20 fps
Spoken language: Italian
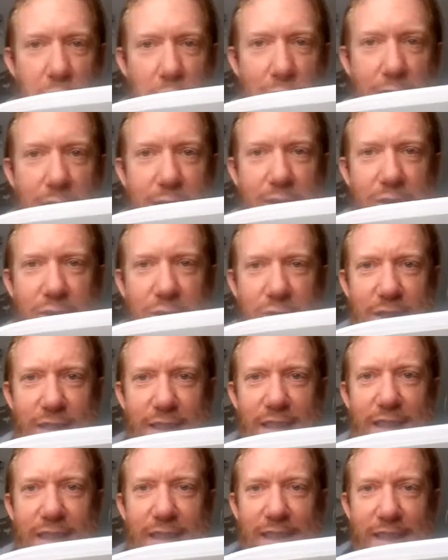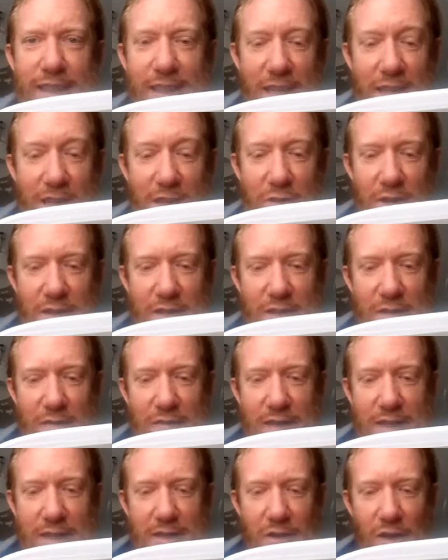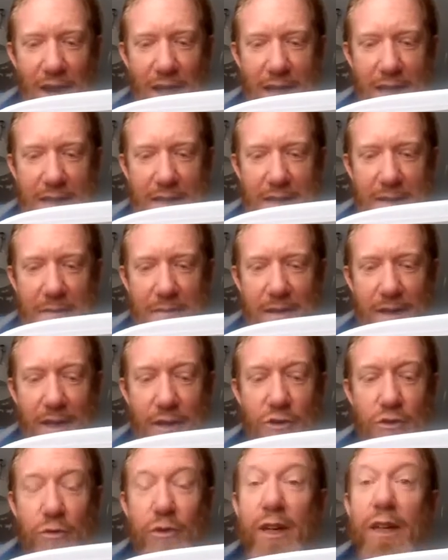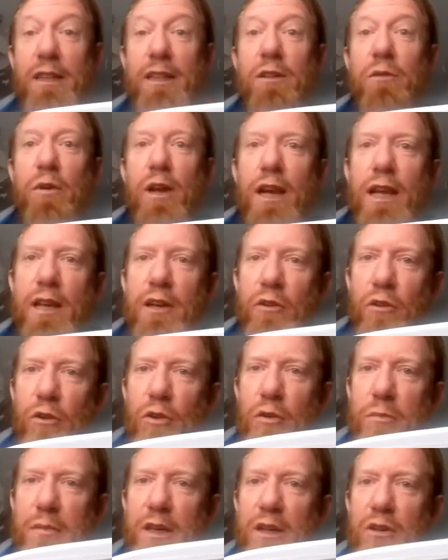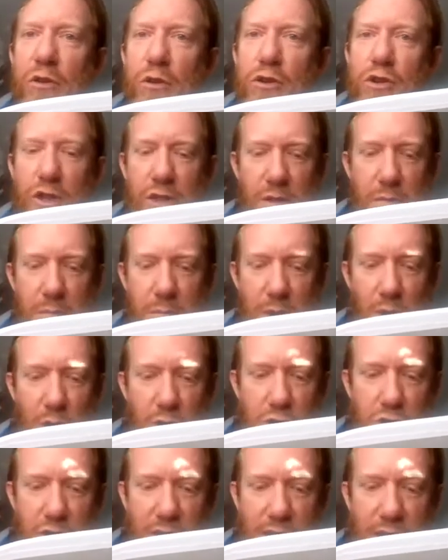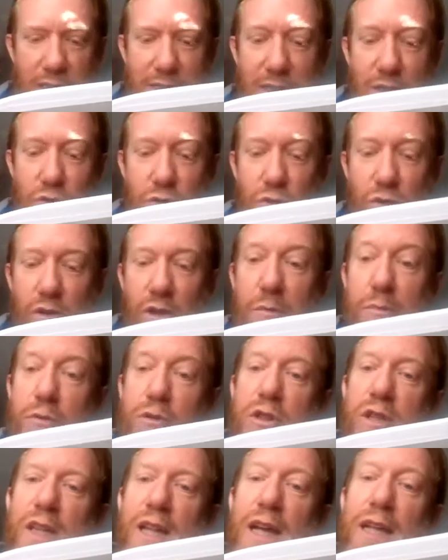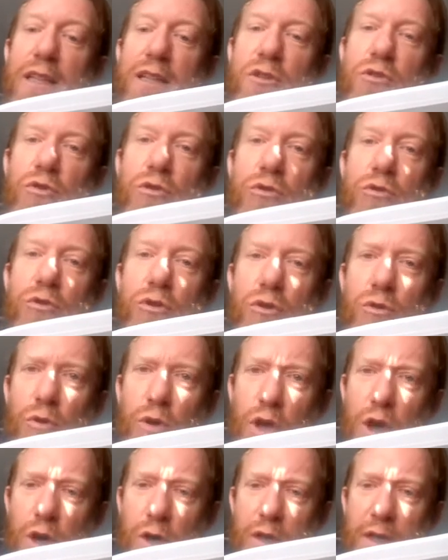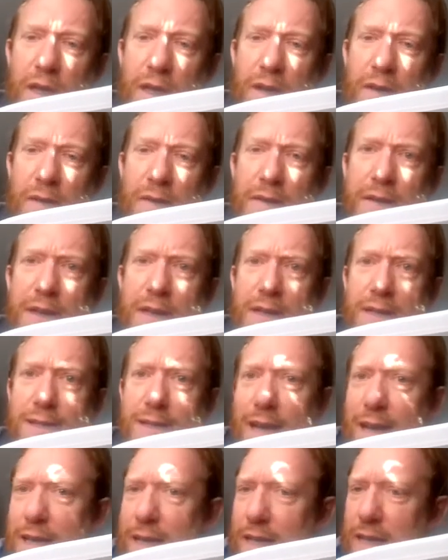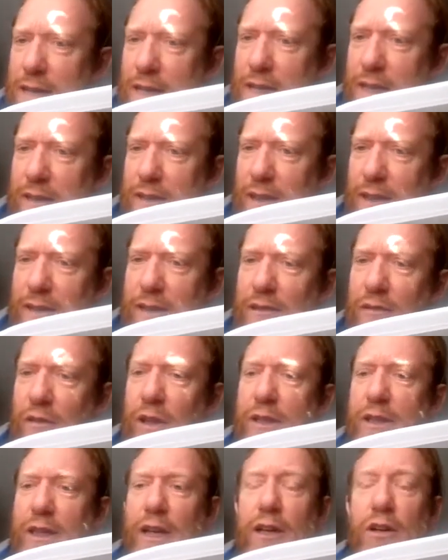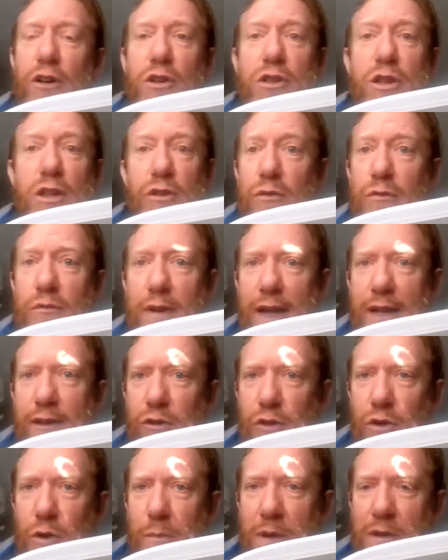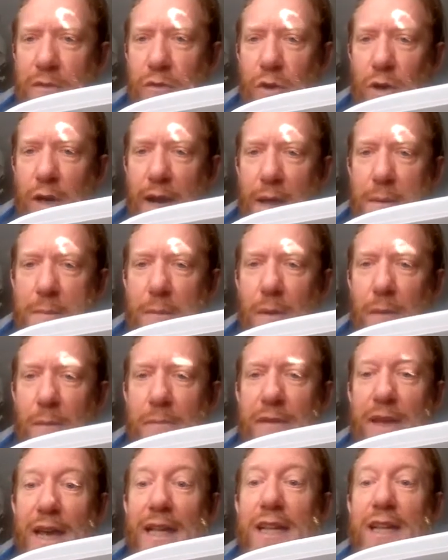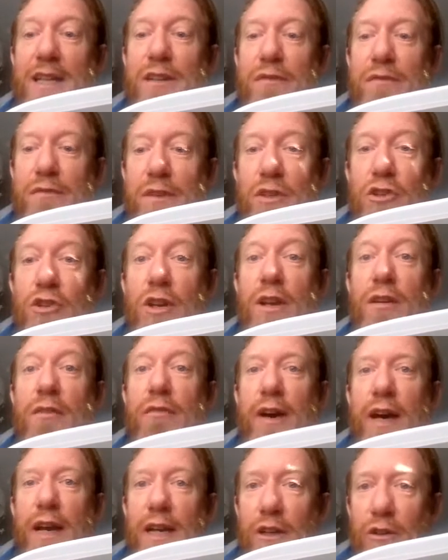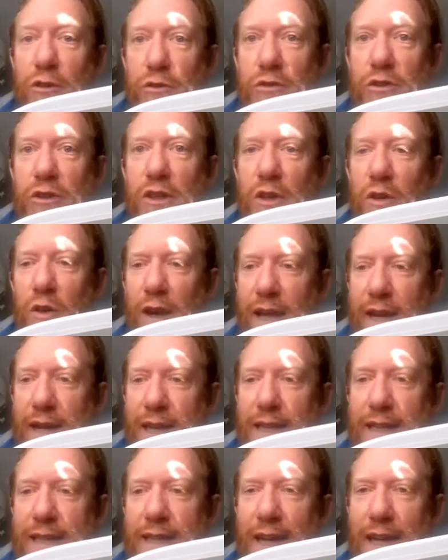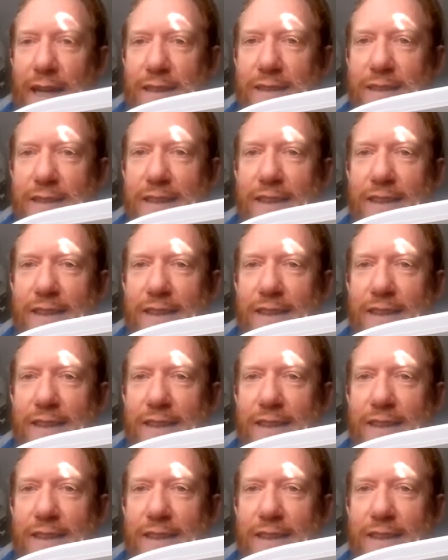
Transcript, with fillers: Marco, tieni questi fazzoletti, asciugati quelle enormi gocce di pioggia che si sono depositate sotto i tuoi occhi. Sai, tante volte le cose non vanno come vorremmo ed è difficile fare i conti con la realtà.